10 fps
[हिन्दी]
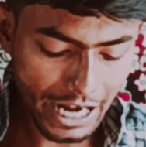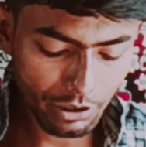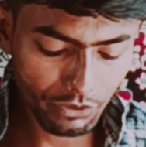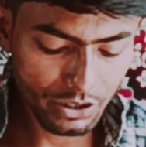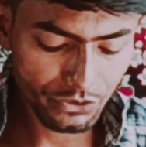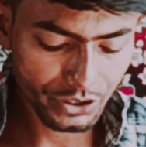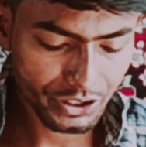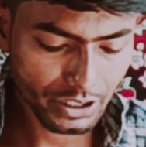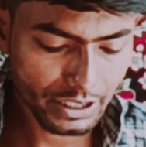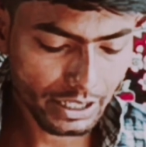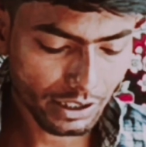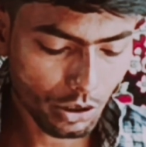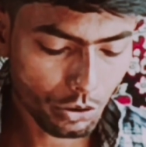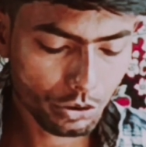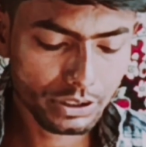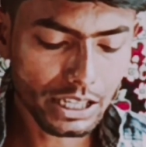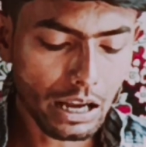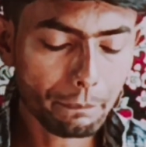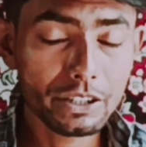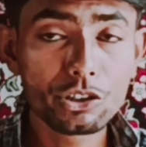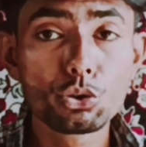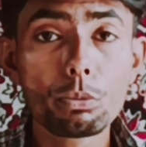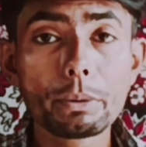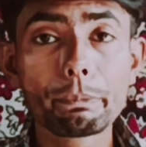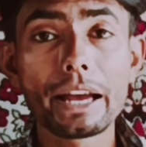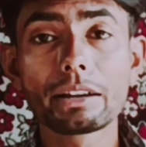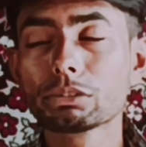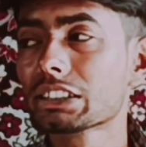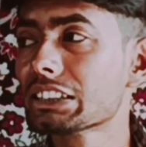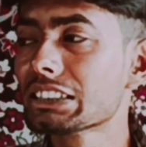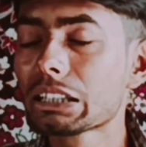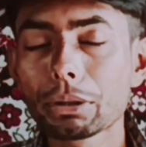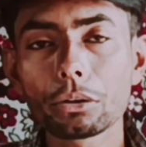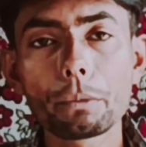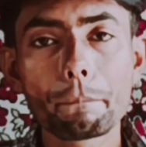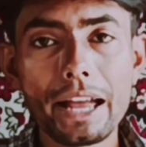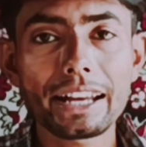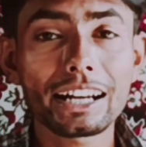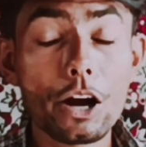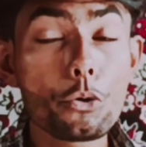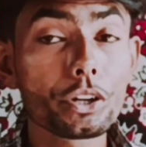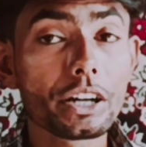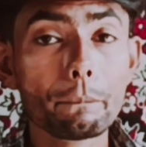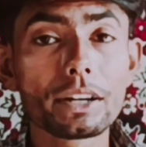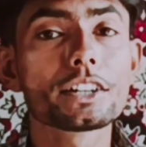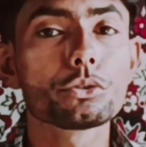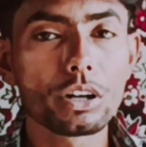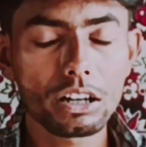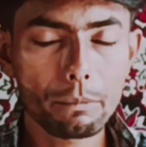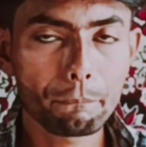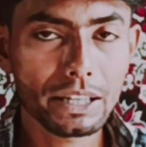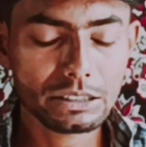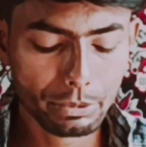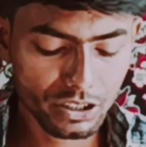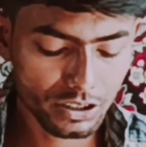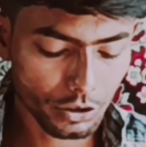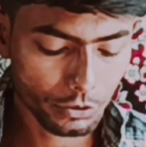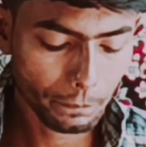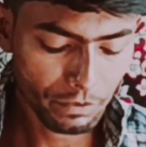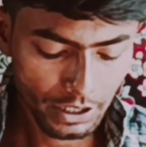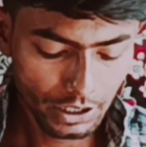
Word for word: एड बेनिफिशियरी अकाउंट तो यहाँ पर जो भी बैंक मतलब किसी का मतलब कि बैंक अकाउंट नंबर के थ्रू अगर आप पैसा भेजना चाहते हो